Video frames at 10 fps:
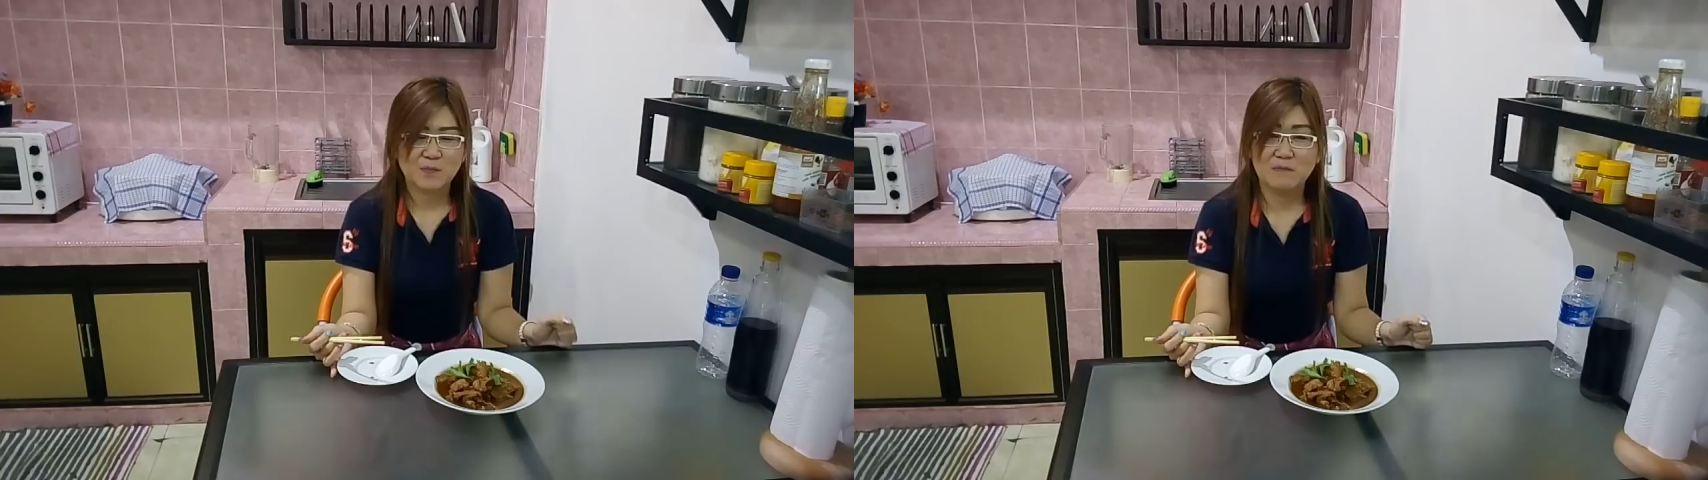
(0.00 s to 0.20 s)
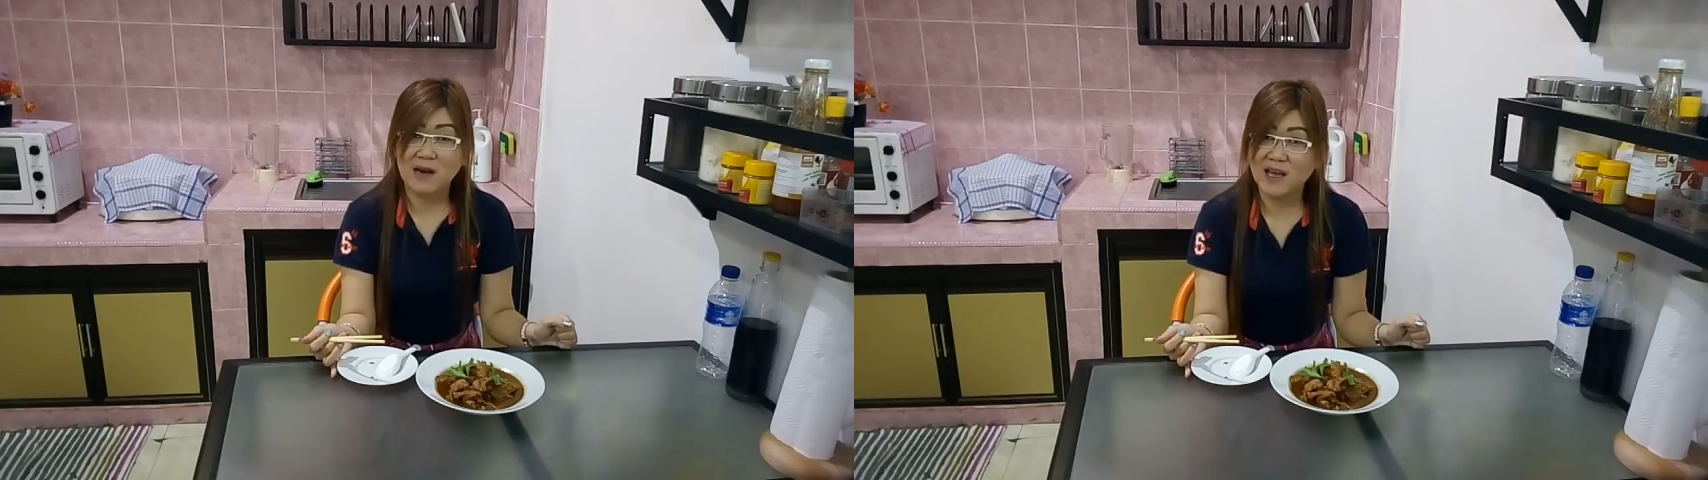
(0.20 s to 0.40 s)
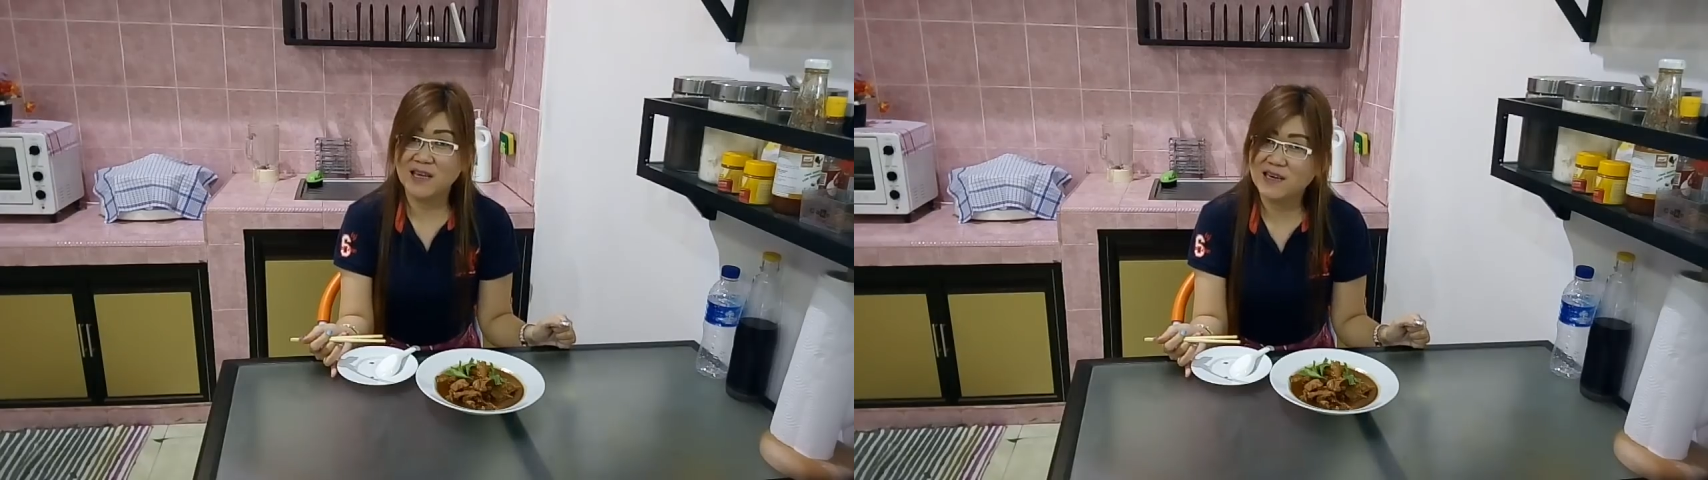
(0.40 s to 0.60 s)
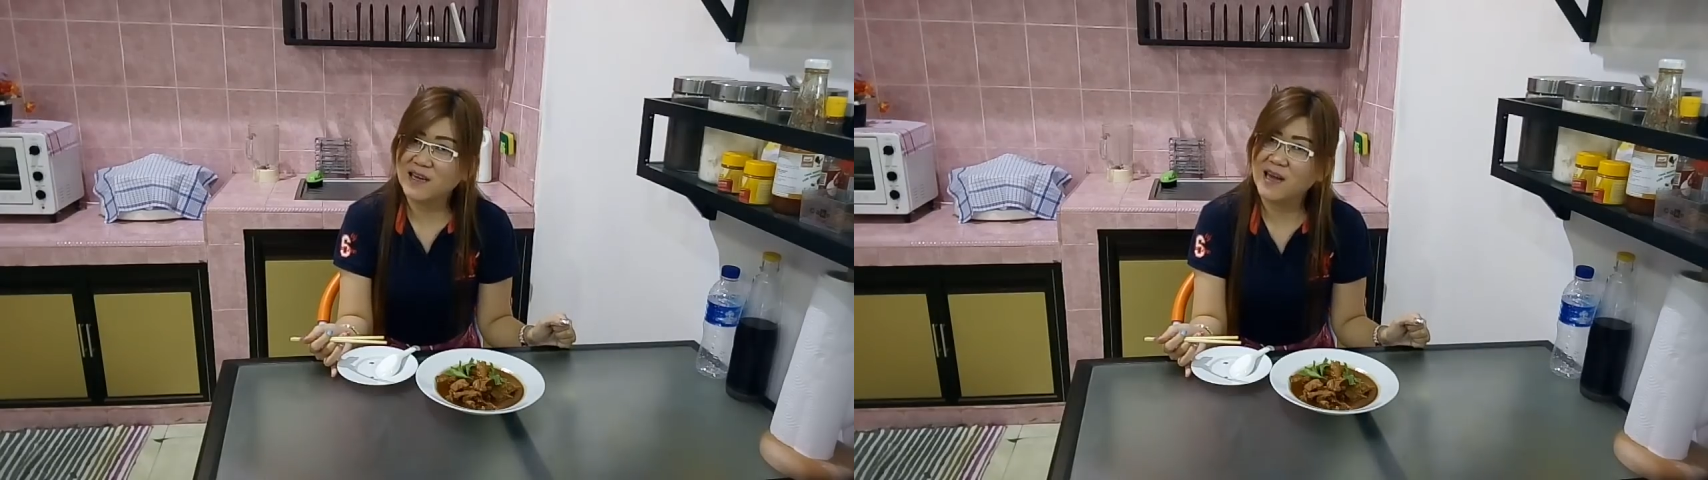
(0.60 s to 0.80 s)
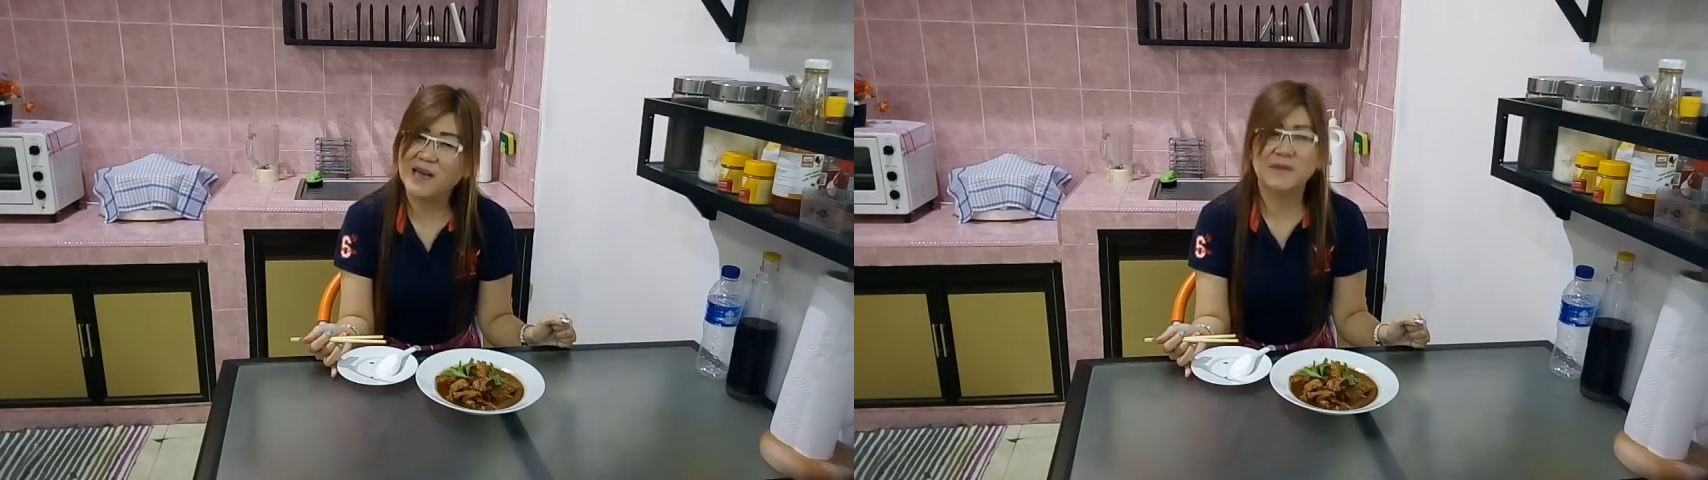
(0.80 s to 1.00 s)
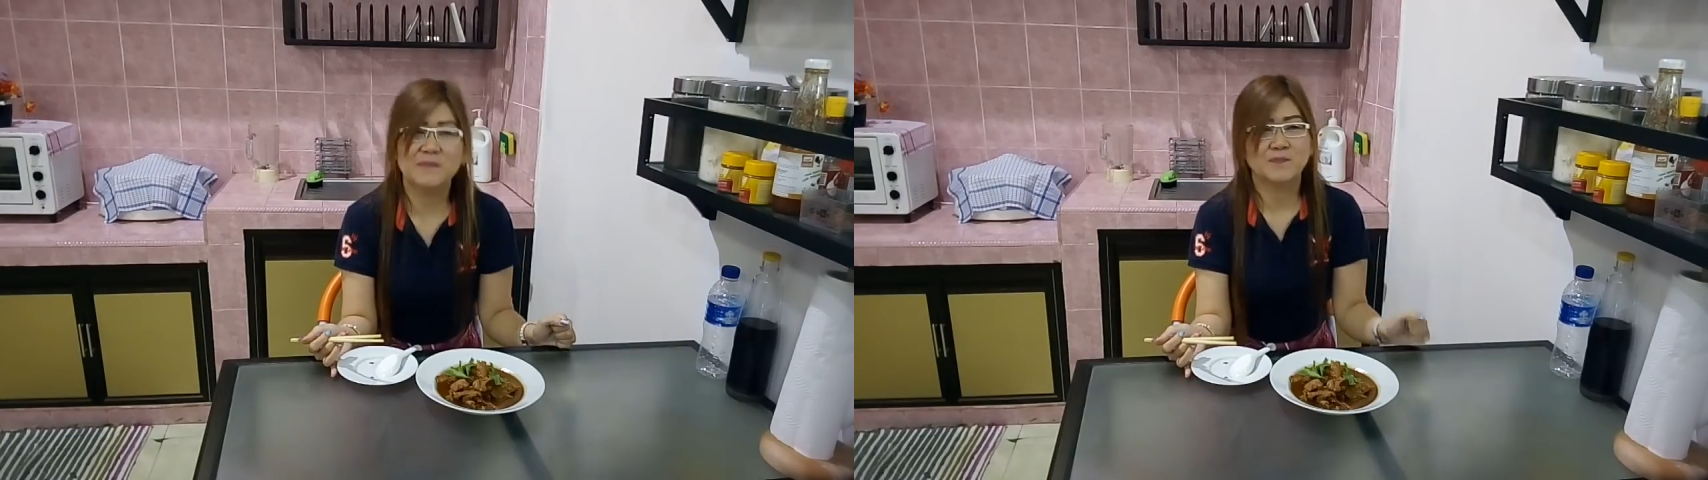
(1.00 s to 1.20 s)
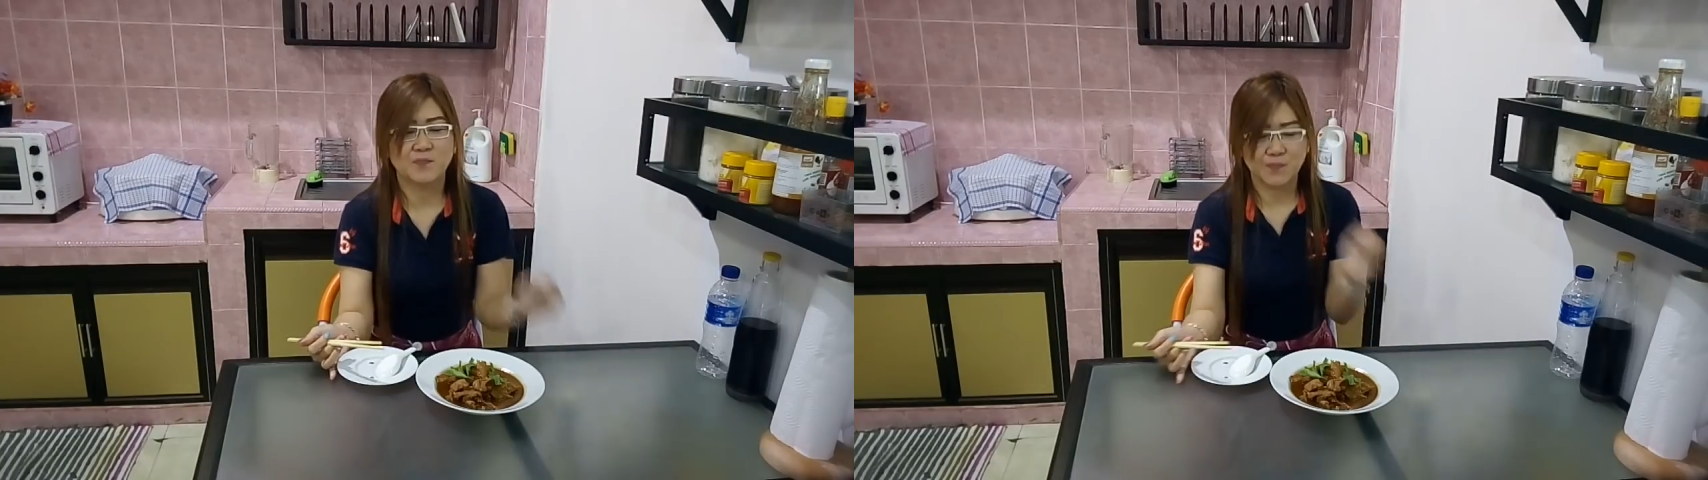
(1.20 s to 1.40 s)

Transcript: melahirkan.